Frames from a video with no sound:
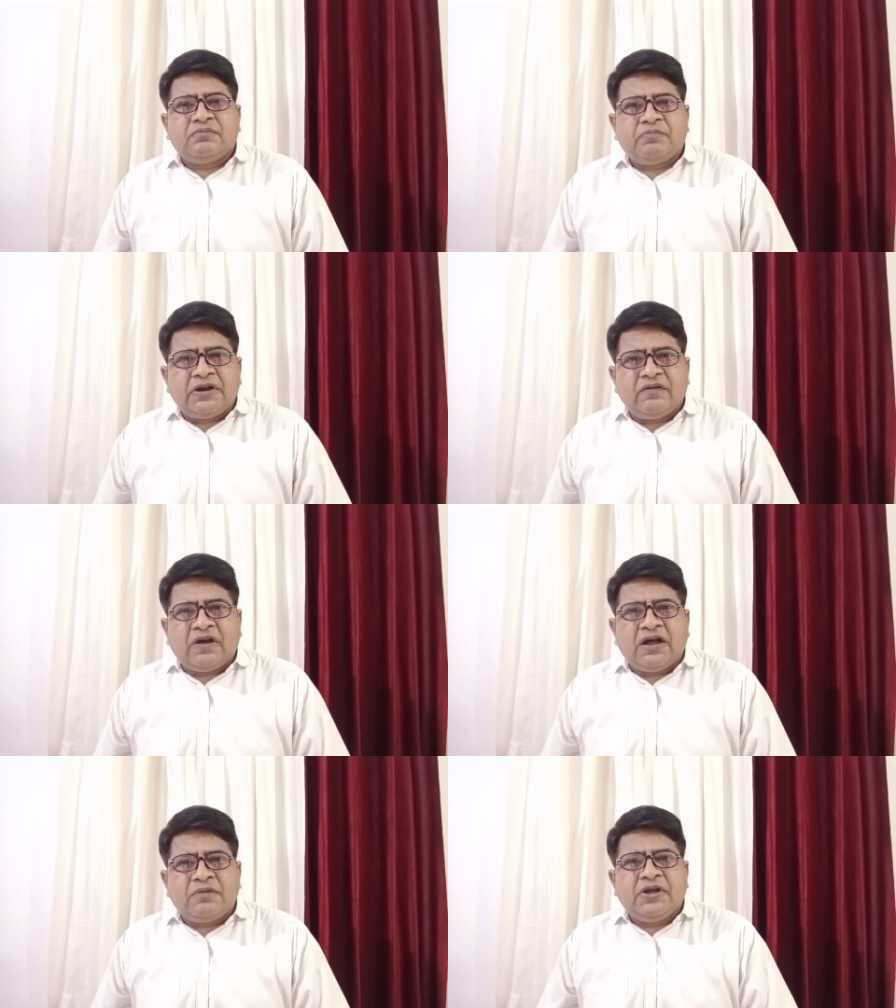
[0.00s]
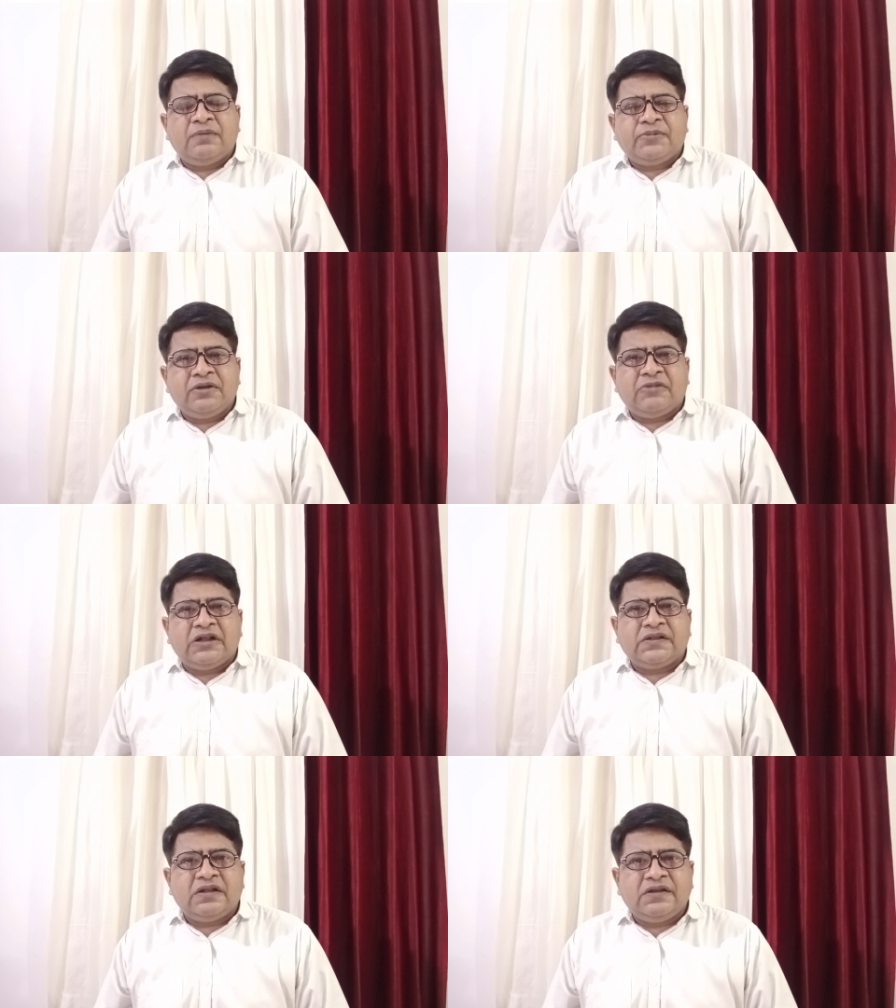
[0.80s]
परिवार में आपके
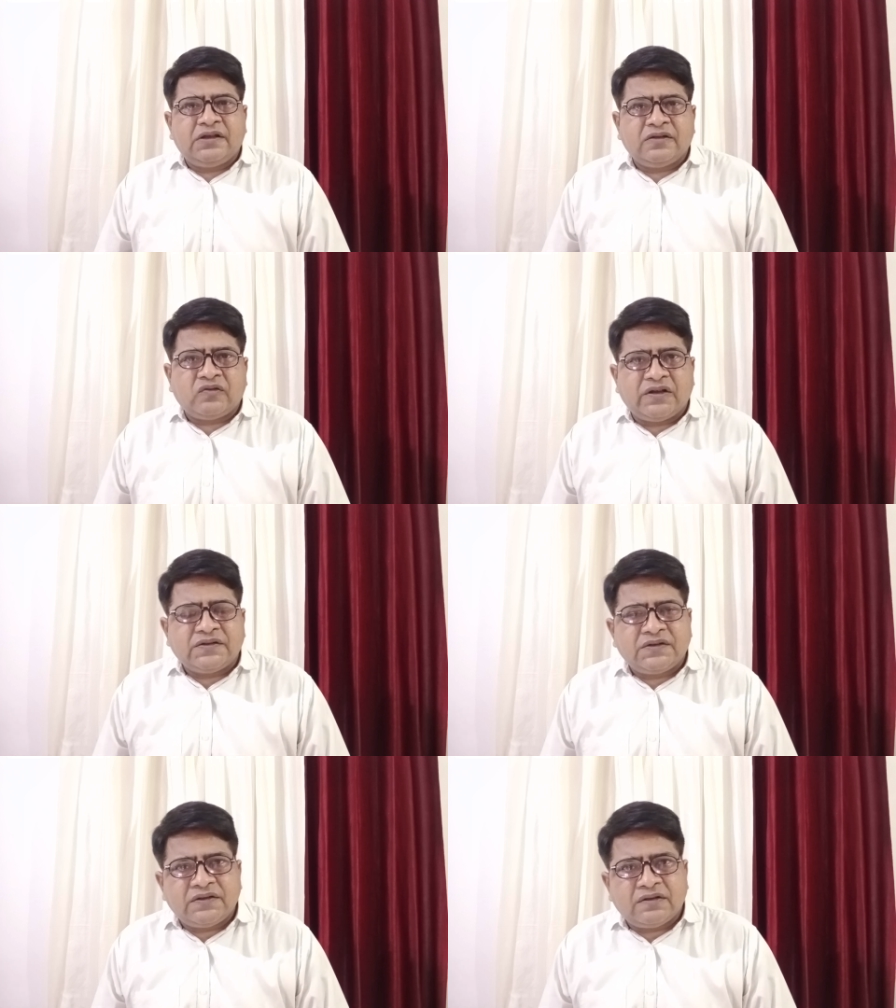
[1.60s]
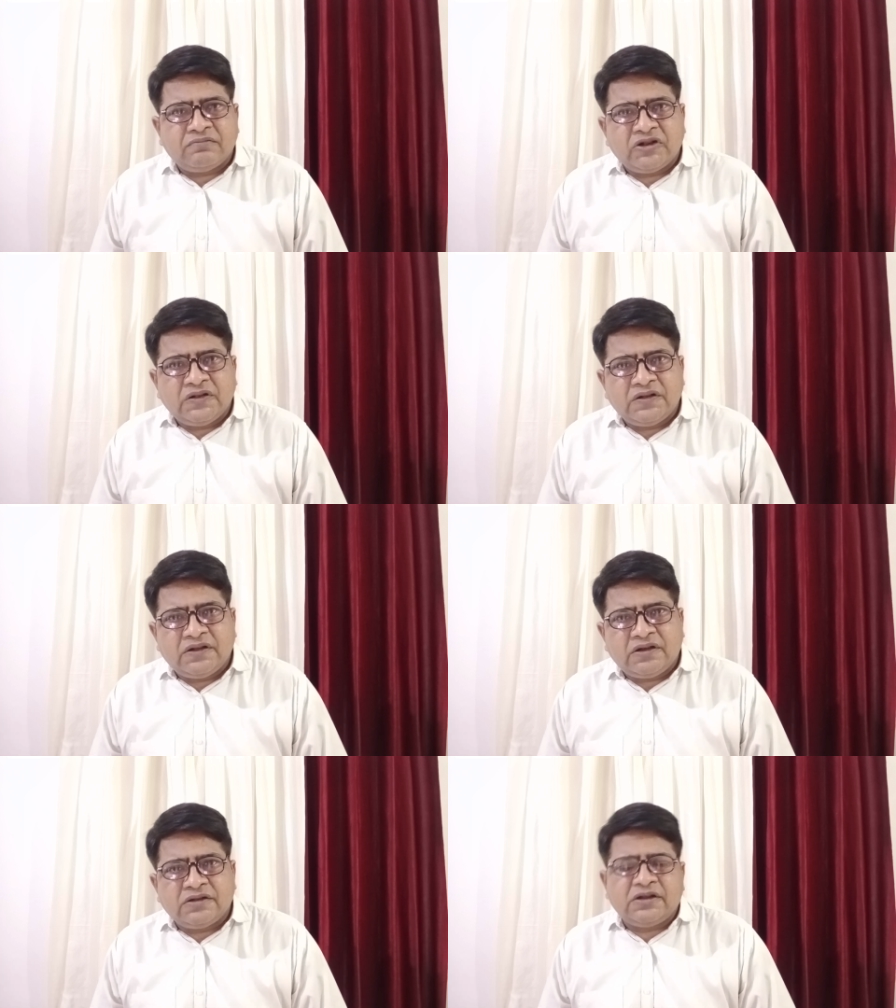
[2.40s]
माता जी के स्वास्थ्य संबंधित
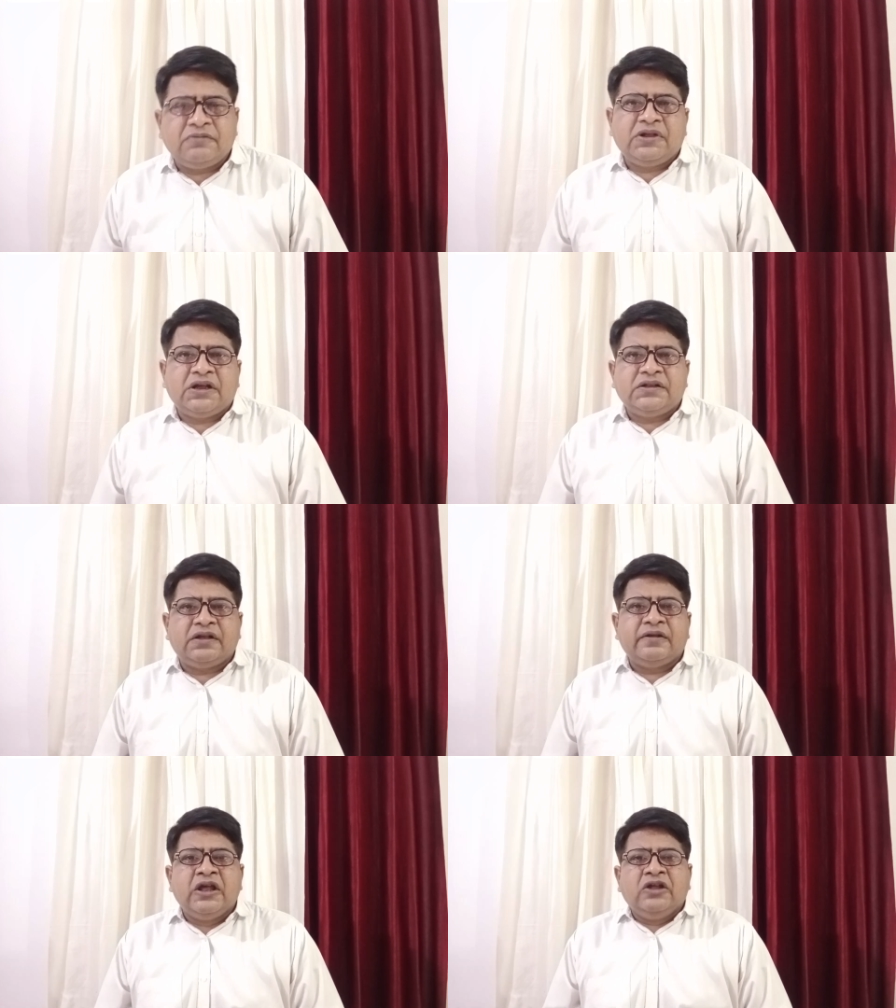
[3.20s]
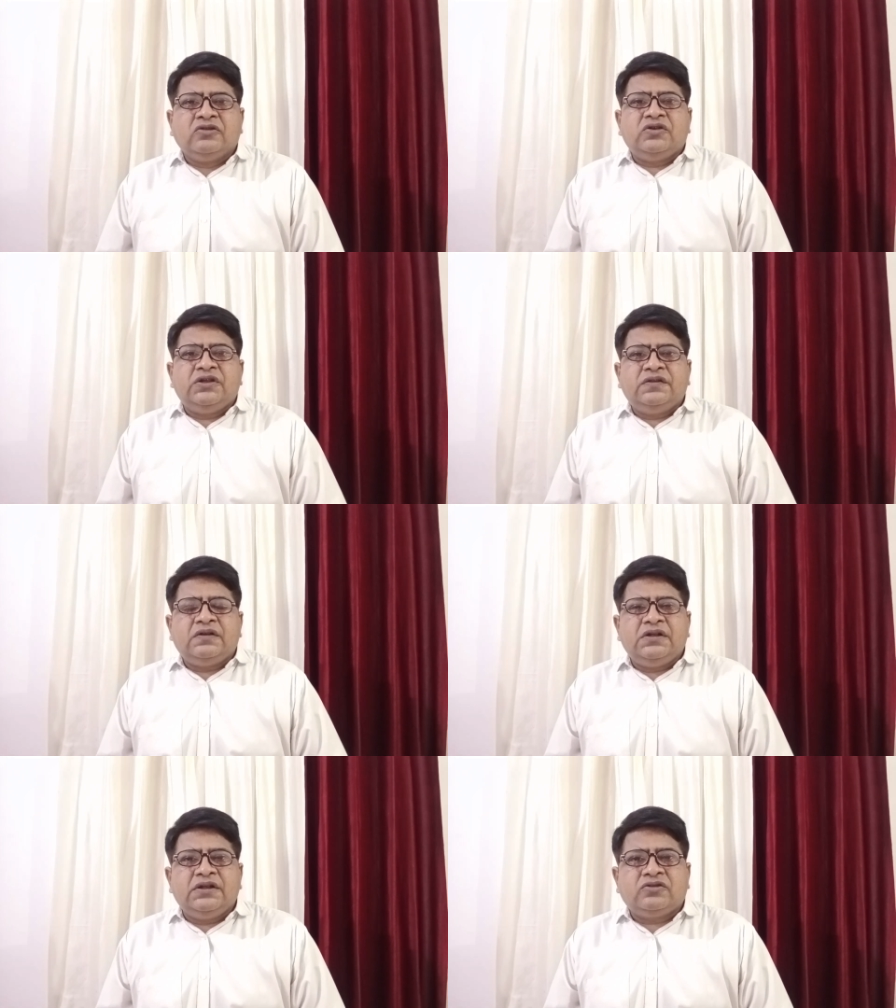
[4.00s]
दिक्कतें भी आ जाएं तो
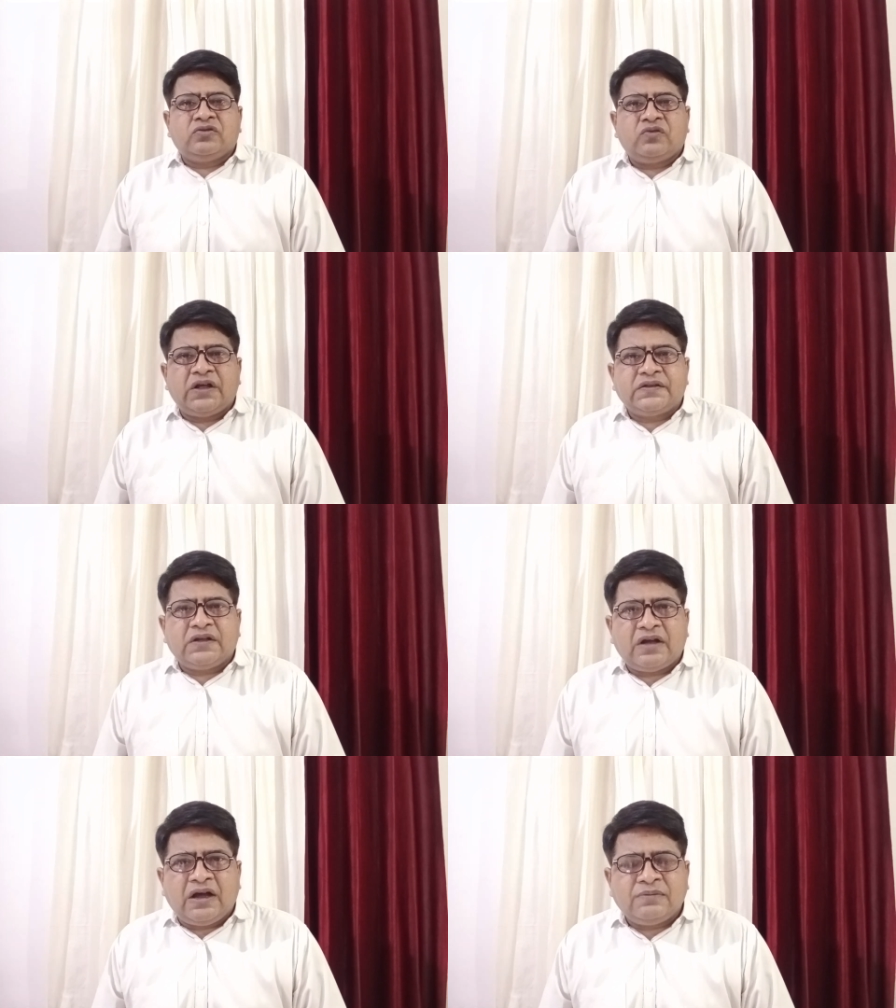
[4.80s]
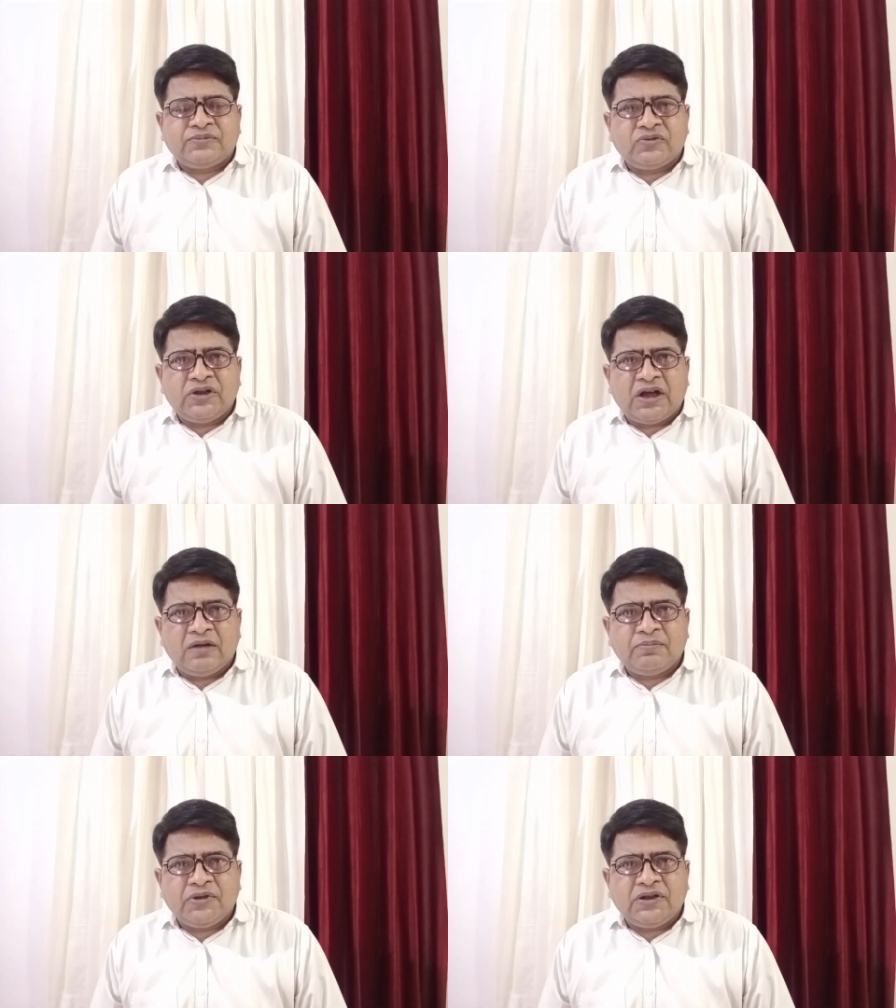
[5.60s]
इसलिए थोड़ा सा आपको यहाँ
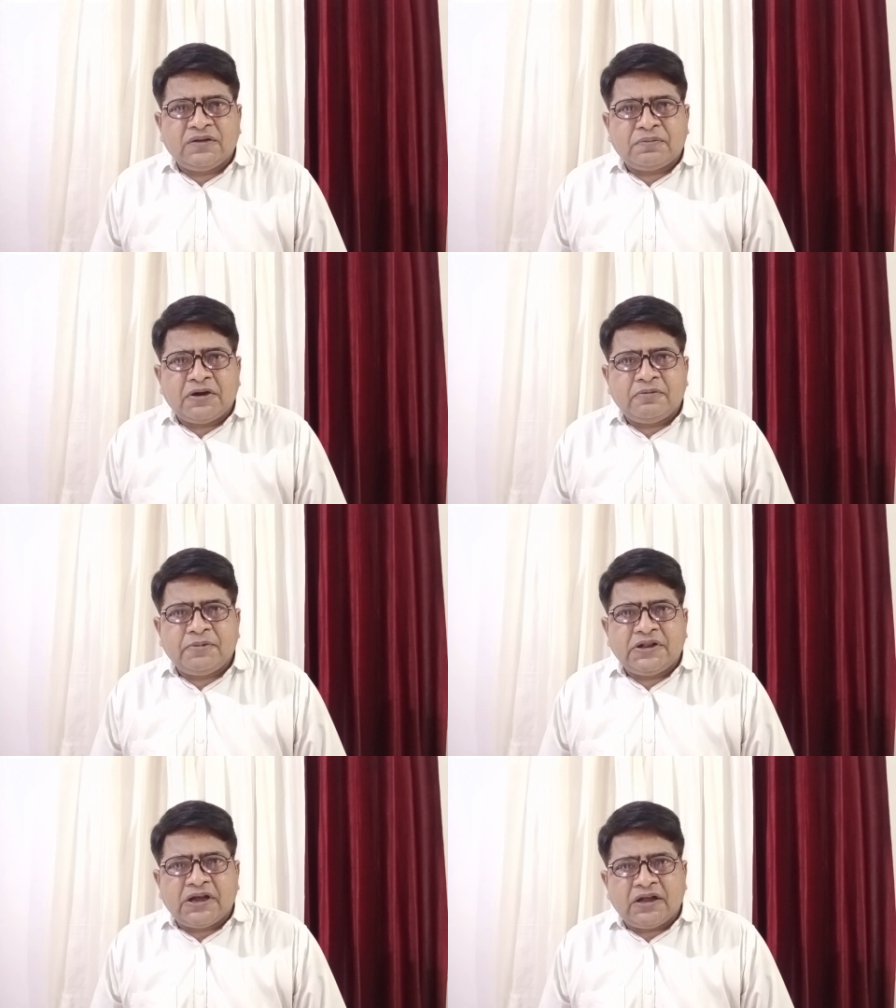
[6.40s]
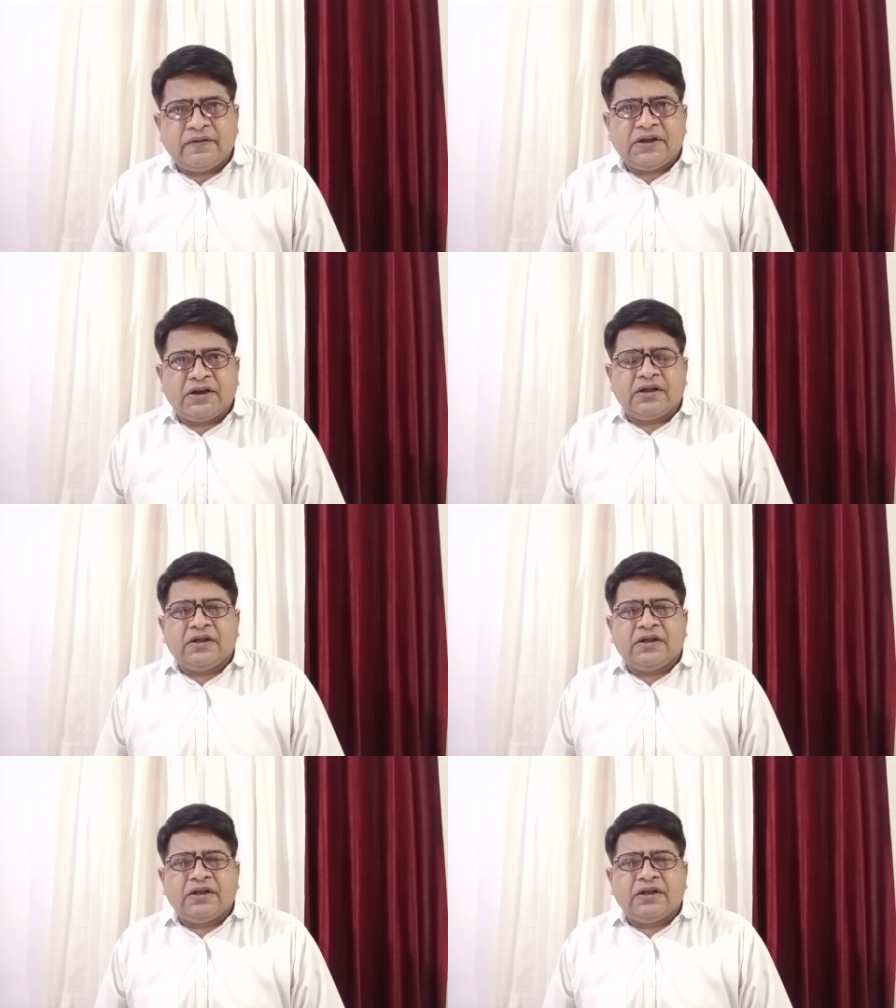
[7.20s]
पे इस पॉइंट पे ध्यान देना है